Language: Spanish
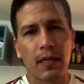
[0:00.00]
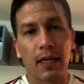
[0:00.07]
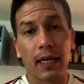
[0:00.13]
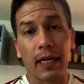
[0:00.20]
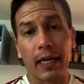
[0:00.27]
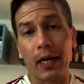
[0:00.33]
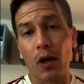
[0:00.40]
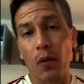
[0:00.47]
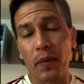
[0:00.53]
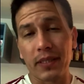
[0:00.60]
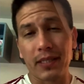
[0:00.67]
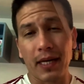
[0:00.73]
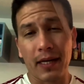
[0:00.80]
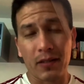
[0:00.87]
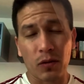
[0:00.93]

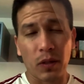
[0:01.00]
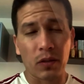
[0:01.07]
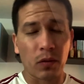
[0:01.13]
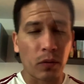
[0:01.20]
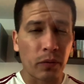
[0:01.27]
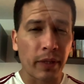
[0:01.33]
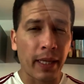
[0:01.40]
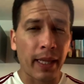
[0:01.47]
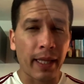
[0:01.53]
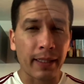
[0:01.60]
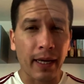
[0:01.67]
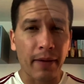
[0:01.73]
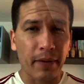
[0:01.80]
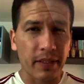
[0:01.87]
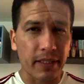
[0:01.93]
recomenzar, sobre todo en una edad tan
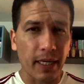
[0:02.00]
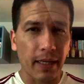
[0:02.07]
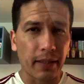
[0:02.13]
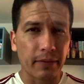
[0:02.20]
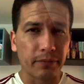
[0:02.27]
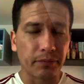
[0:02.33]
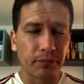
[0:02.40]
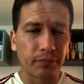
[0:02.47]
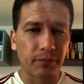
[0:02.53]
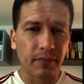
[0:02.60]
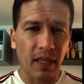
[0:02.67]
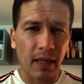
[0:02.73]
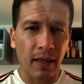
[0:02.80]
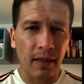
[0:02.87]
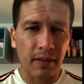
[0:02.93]
avanzada.
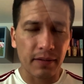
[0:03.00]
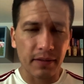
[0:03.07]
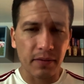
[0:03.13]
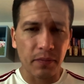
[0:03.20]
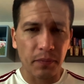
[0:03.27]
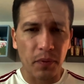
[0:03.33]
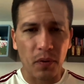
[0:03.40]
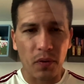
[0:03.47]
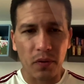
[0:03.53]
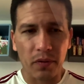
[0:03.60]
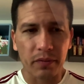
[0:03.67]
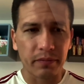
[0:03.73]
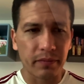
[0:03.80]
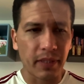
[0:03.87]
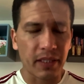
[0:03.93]
Es un poco
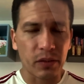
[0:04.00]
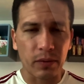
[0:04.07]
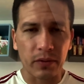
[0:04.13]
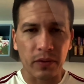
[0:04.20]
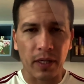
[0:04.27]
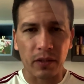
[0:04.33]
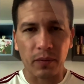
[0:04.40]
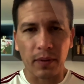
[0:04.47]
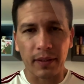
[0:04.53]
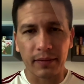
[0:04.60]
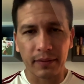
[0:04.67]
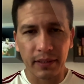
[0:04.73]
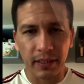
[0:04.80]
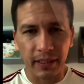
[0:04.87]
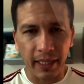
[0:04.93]
la situación actual.
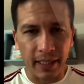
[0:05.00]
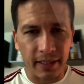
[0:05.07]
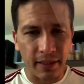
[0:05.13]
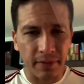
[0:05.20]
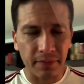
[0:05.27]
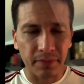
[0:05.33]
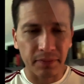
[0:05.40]
Gracias.